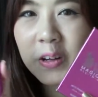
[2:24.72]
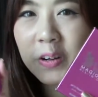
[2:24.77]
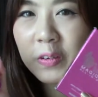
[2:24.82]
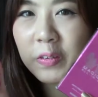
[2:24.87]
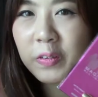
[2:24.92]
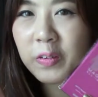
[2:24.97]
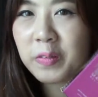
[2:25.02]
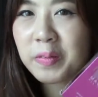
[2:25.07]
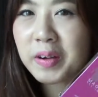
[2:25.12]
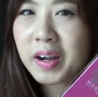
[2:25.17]

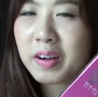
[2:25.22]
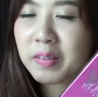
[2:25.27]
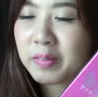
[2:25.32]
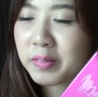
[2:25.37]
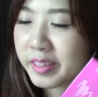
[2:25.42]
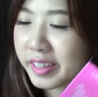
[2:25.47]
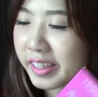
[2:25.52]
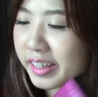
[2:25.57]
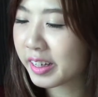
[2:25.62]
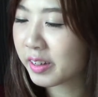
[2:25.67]
ดูแบบ
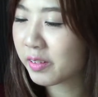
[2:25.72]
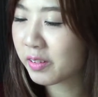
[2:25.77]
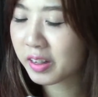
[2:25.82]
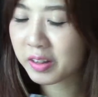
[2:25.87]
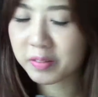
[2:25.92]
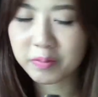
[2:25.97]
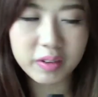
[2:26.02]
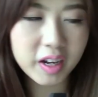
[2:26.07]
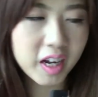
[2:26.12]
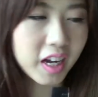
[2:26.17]
สีเดียวกั
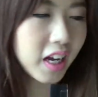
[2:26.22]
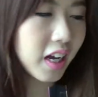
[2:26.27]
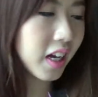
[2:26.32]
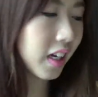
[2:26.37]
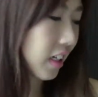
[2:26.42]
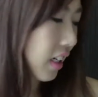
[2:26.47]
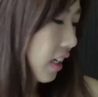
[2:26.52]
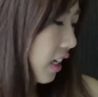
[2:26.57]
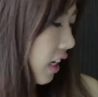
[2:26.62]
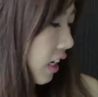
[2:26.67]
นมาก
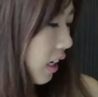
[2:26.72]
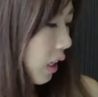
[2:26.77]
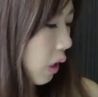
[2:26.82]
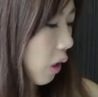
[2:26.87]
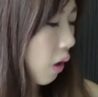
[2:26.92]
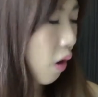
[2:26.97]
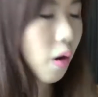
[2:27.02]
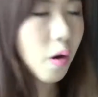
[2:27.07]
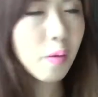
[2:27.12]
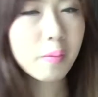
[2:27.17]
แล้ว
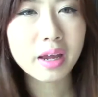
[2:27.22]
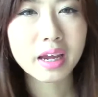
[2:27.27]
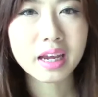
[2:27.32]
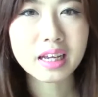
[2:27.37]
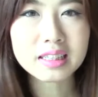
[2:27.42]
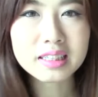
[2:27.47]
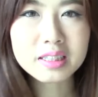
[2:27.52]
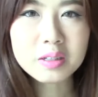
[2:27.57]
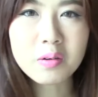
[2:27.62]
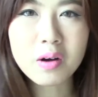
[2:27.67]
ก็แพคเก
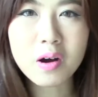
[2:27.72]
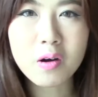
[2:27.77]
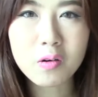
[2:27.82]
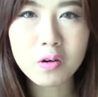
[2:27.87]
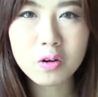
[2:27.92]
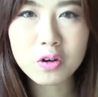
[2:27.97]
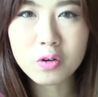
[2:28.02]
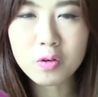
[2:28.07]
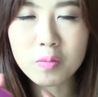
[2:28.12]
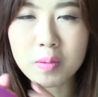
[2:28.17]
จิ้งของเขา
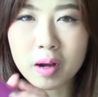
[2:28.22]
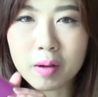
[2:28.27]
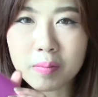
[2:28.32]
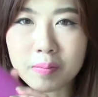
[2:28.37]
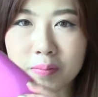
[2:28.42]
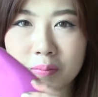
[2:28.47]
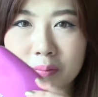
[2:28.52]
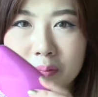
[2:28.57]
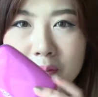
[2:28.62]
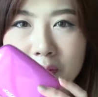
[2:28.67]
ก็ดูแบบ
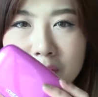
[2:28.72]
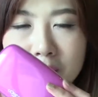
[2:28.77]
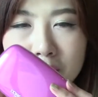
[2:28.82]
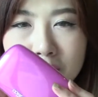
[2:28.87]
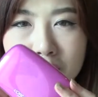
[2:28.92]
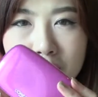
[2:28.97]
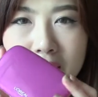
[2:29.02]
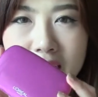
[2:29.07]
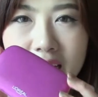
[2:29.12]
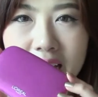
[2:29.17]

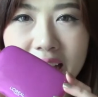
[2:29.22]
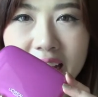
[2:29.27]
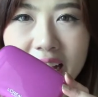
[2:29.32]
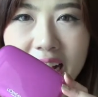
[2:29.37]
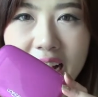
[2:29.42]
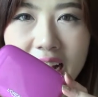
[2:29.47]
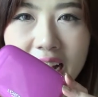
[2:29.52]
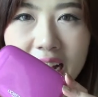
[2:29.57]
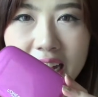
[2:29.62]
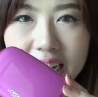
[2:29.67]
ไม่ไก่
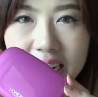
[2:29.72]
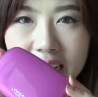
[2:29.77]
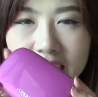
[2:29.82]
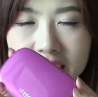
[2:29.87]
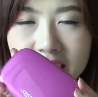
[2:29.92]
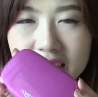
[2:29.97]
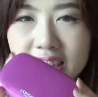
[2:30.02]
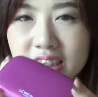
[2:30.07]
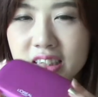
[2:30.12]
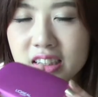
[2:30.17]
กานะ
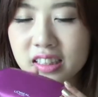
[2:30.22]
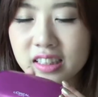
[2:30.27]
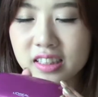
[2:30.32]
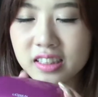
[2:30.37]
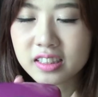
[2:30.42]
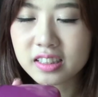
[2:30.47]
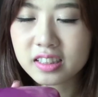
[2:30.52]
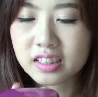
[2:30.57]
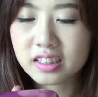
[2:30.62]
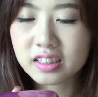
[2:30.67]

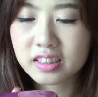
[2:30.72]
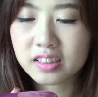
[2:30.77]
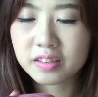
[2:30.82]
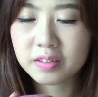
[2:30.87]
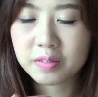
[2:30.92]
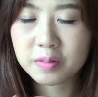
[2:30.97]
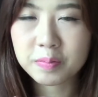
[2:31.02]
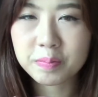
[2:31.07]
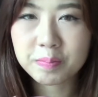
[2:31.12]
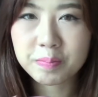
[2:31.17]
คือ
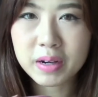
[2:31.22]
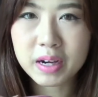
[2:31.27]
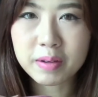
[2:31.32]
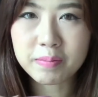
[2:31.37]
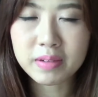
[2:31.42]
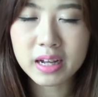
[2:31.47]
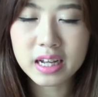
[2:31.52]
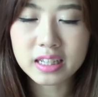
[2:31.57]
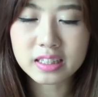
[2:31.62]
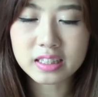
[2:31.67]
เปิด
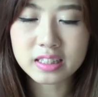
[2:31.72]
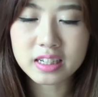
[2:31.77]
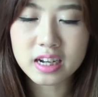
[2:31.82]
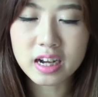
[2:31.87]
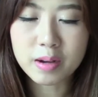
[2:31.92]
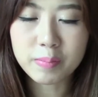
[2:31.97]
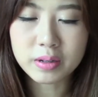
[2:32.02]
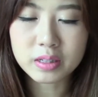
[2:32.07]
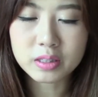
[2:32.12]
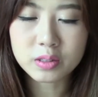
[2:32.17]
มาจะเจอ
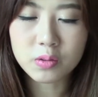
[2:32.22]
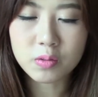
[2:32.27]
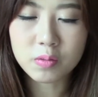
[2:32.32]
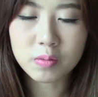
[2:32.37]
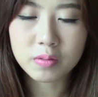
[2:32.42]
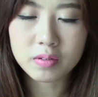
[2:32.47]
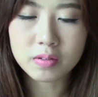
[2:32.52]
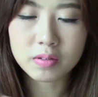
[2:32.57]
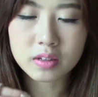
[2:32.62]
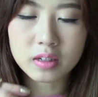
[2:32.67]
กับกระจก
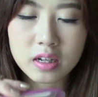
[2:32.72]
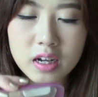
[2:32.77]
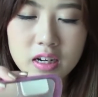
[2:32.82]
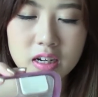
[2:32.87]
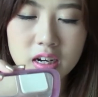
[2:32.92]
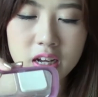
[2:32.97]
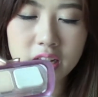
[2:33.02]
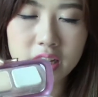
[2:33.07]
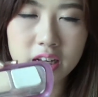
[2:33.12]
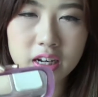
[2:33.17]
ข้าง
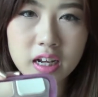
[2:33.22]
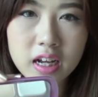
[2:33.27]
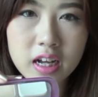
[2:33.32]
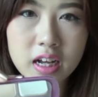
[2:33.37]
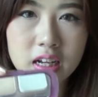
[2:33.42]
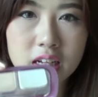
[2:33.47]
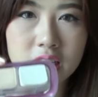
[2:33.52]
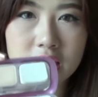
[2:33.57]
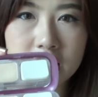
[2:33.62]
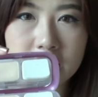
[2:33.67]
ในนะคะ
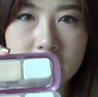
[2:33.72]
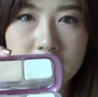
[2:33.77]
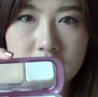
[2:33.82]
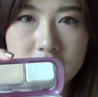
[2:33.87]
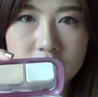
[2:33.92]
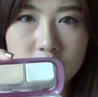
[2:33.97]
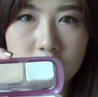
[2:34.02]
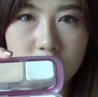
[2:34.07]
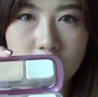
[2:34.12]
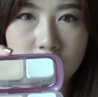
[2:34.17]
กระ
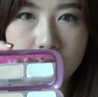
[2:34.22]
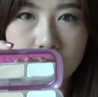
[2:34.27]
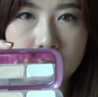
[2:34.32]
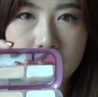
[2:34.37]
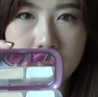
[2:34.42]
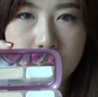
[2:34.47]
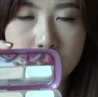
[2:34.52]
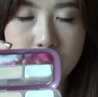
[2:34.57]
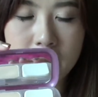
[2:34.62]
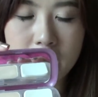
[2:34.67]
จกให
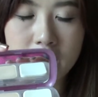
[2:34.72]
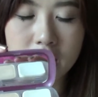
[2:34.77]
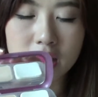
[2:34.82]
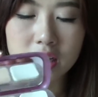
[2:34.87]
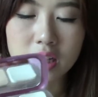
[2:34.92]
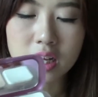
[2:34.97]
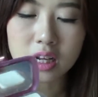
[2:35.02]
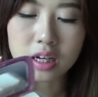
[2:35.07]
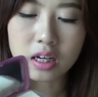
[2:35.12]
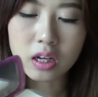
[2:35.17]
ญ่มาก
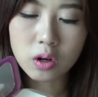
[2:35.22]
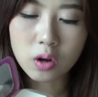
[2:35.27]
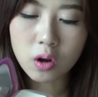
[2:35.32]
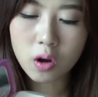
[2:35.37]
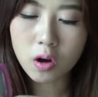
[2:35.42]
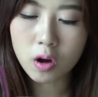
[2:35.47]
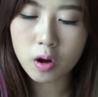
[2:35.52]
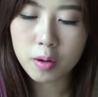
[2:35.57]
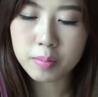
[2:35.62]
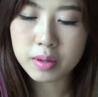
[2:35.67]
แล้ว
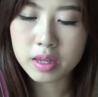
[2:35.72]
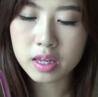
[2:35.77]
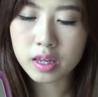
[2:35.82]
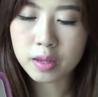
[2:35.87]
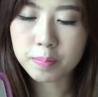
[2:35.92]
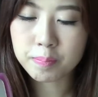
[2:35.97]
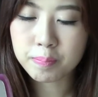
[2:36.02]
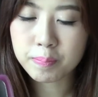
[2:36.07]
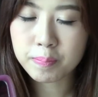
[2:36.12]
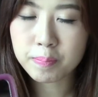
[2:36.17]
ก็มี
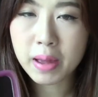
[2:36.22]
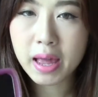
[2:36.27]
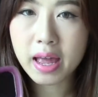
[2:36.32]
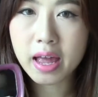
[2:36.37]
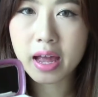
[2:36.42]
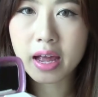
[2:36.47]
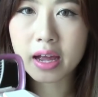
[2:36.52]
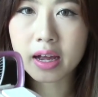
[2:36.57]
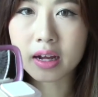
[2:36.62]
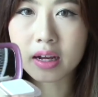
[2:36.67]
แป้
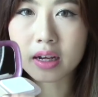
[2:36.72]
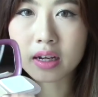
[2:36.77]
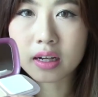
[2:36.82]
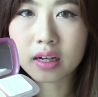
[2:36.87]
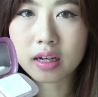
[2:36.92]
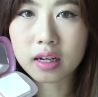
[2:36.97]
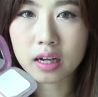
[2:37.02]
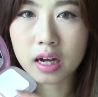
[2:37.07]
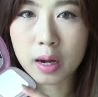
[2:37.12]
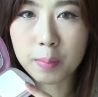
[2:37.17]
ง
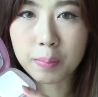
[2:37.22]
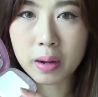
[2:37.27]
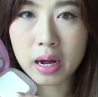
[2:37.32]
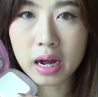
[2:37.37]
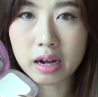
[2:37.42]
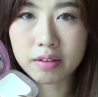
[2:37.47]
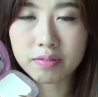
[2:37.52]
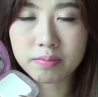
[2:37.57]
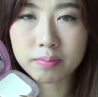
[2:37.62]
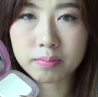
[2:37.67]
กับ
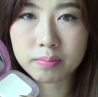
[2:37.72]
พัฟ